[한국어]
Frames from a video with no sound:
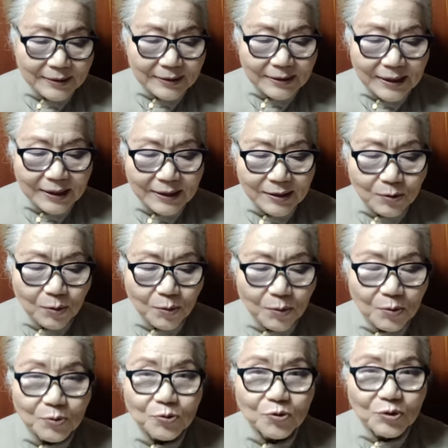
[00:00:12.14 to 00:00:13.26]

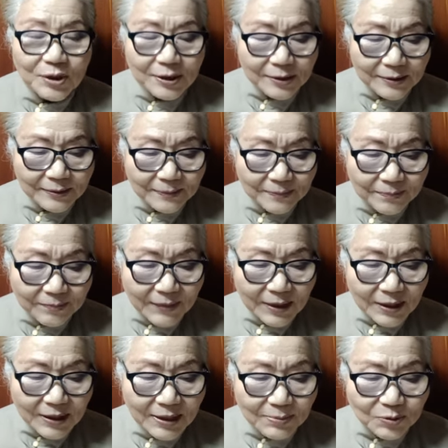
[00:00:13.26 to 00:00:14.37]
4255 주제는
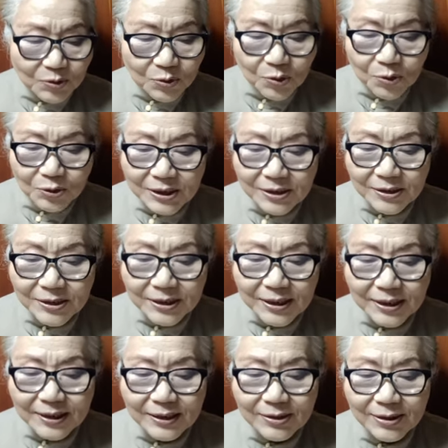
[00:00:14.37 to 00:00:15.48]
입술로 지은
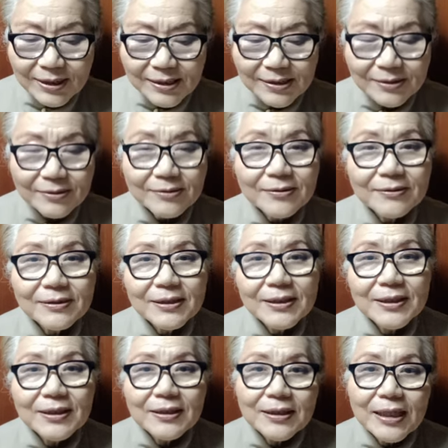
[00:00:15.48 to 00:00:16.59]
죄에 관하여서
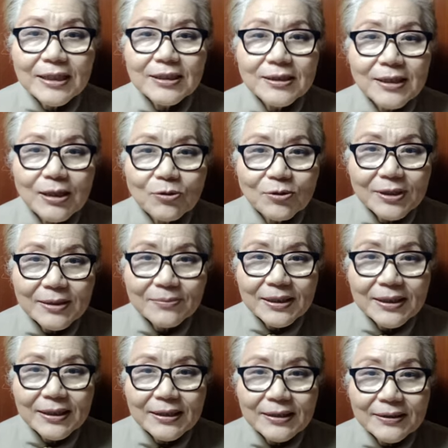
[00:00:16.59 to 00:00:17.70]
간증하고자
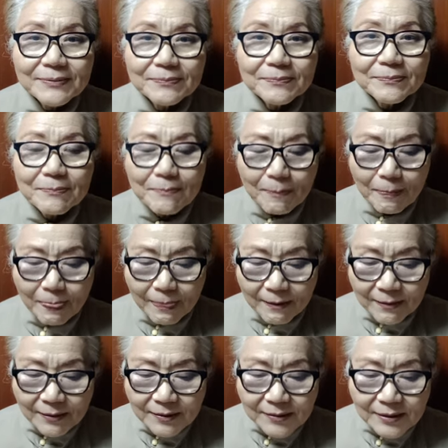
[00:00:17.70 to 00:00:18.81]
합니다.
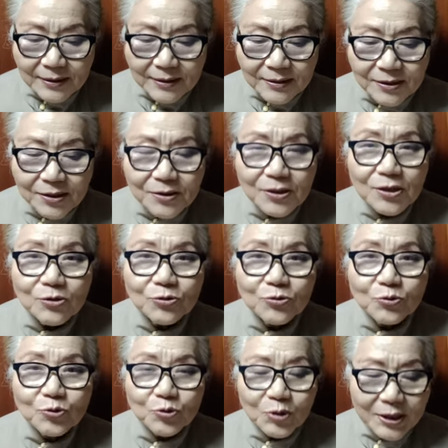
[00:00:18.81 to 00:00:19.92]

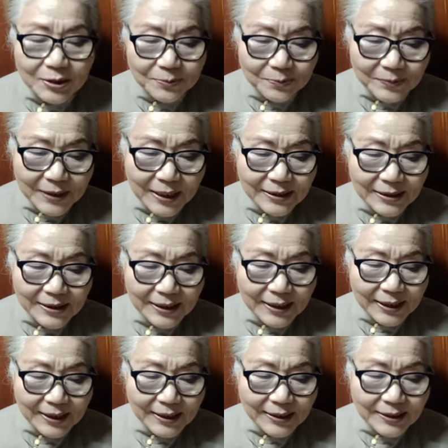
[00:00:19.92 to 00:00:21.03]
성경은 출애굽
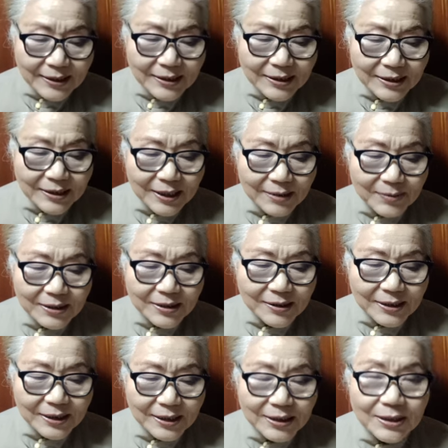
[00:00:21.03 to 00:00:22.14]
당시에 이스라엘
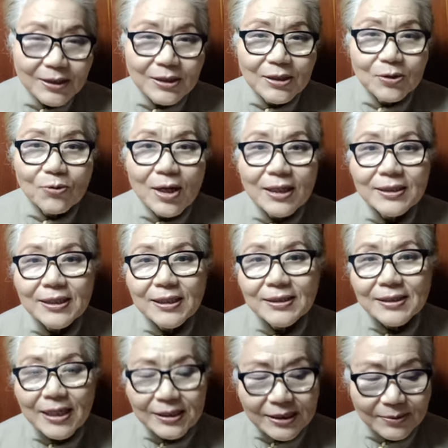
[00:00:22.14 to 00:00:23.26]
백성이 광야
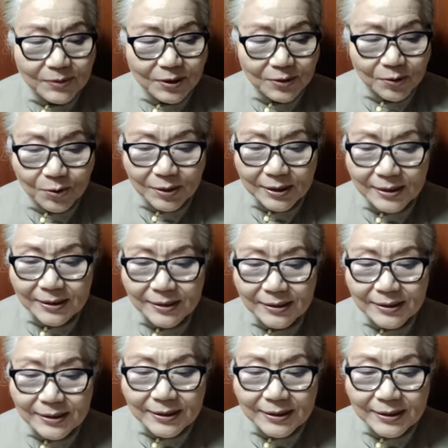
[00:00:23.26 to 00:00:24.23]
40년 동안을